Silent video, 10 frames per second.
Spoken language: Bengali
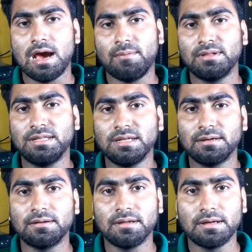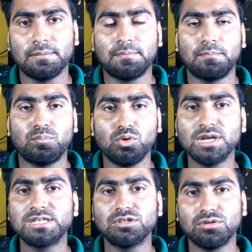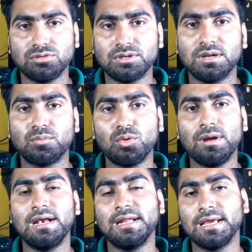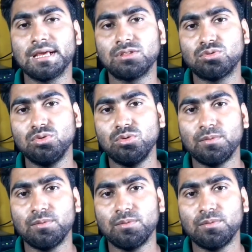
আমাদের পরিচিত জনের মোবাইল নিয়ে কিন্তু